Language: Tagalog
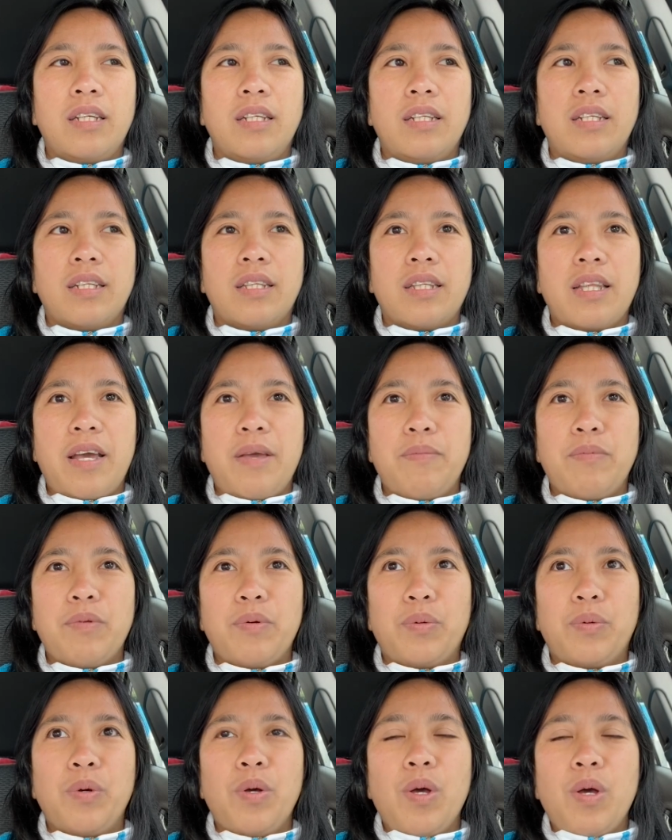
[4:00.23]
that time.
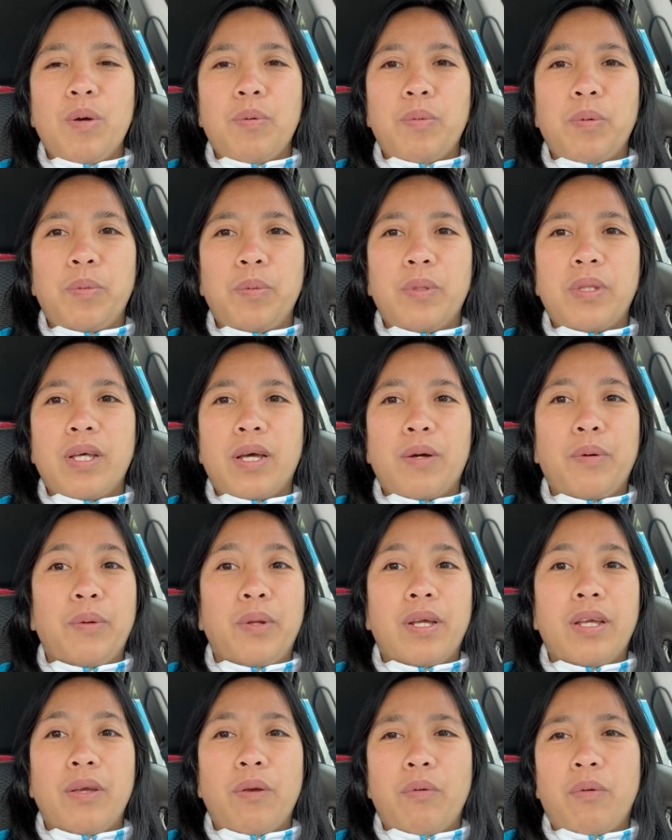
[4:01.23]
Nung pumunta ako,
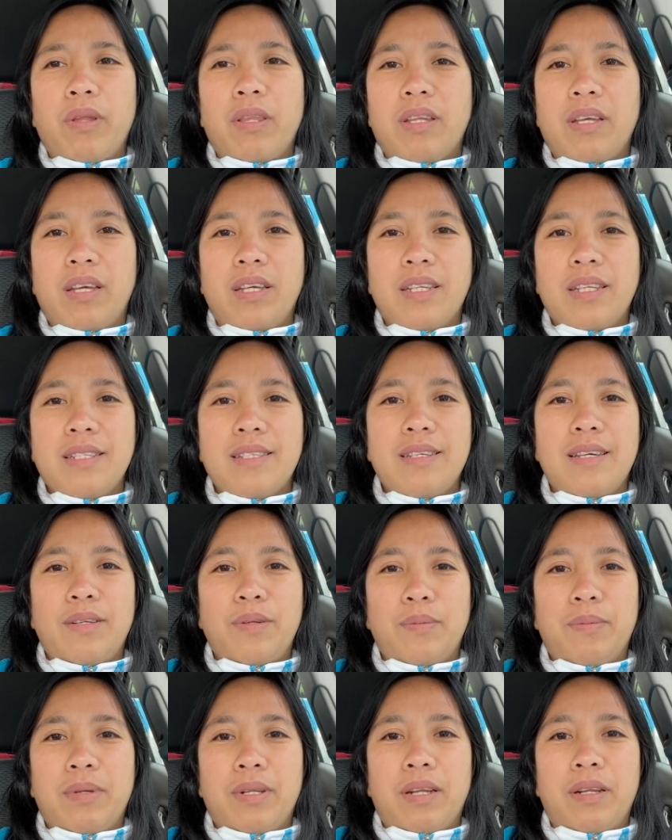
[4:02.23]
naging 1K na si
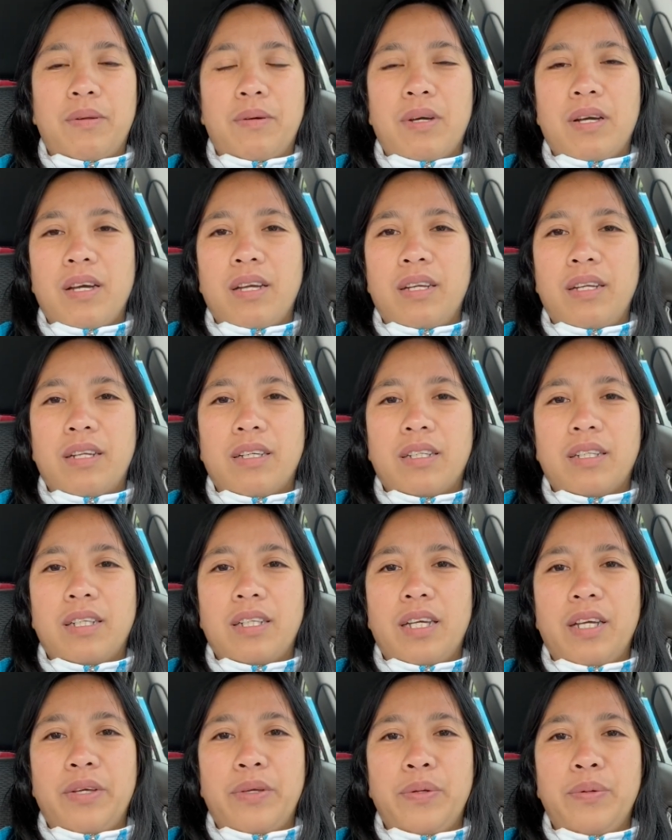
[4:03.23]
ano, Marilo Akailar.
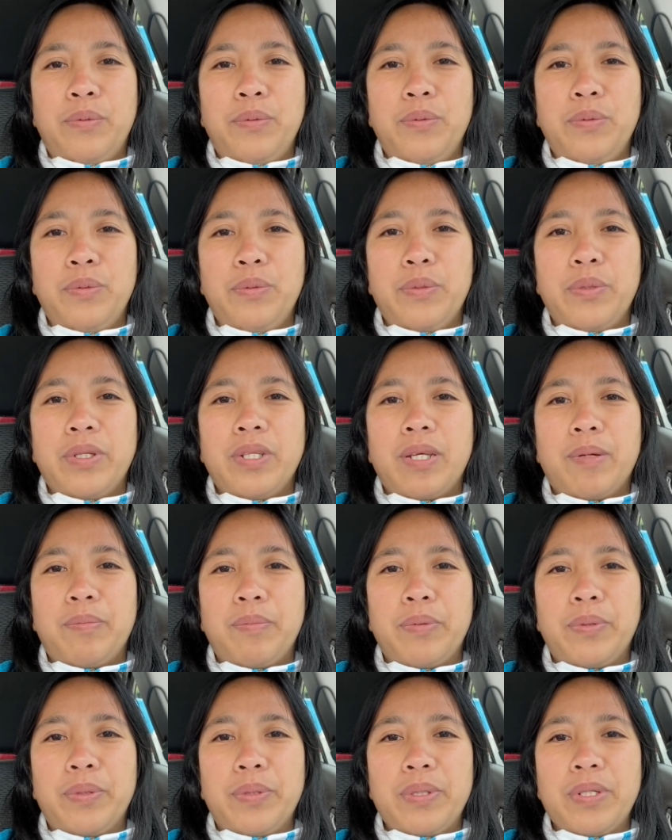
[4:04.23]
Kaya yun,
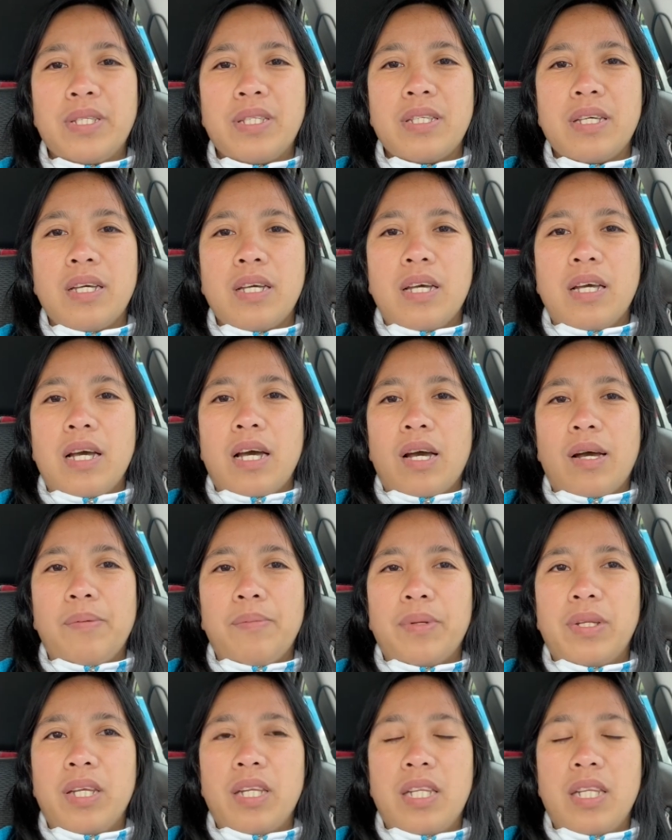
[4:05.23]
tapos how
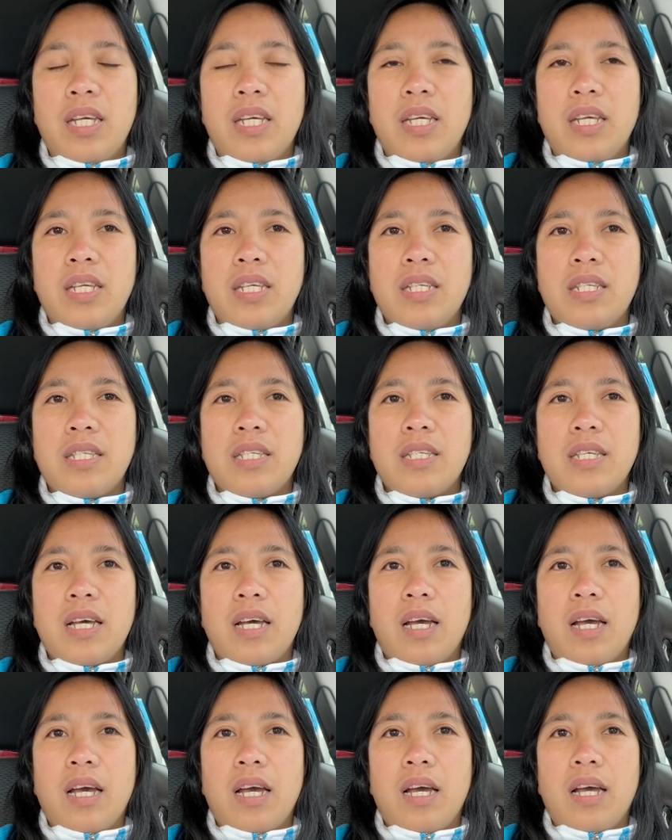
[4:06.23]
many days
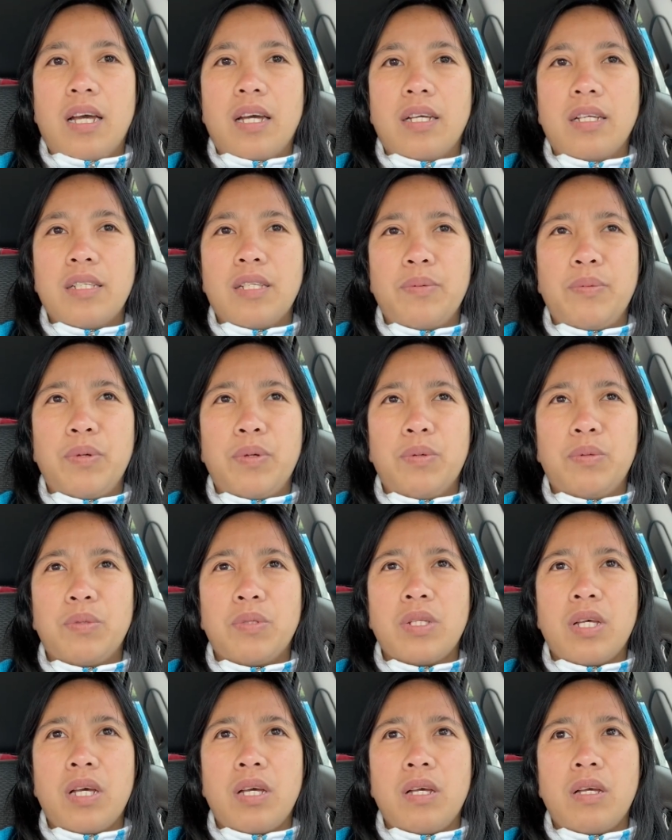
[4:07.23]
uh, sabi ko
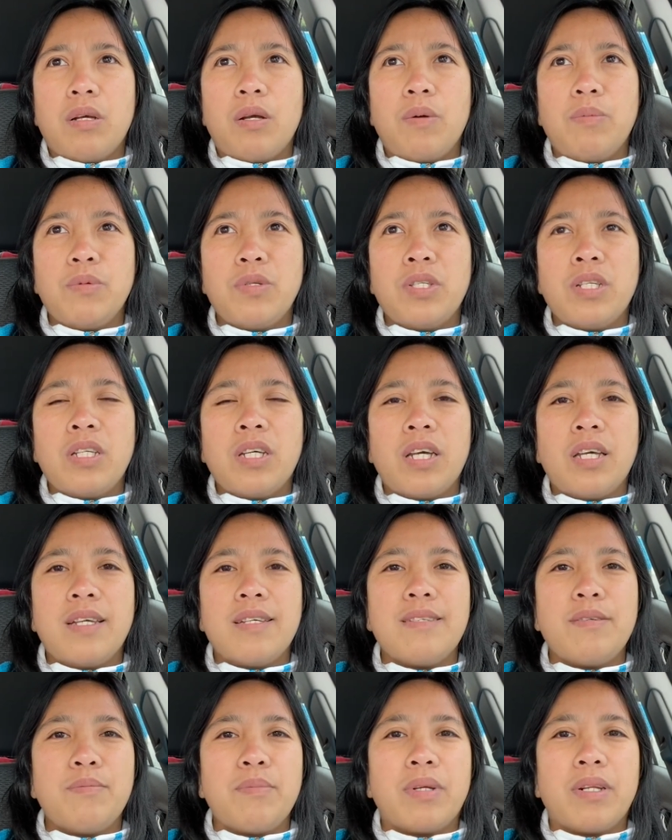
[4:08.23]
sa ah, kamusta na
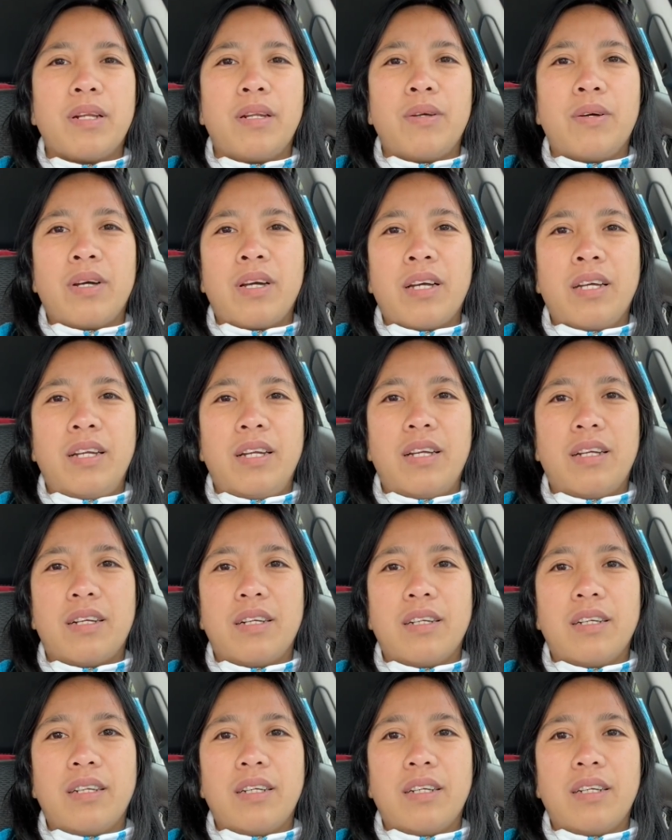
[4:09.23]
kaya si Marilo Akailer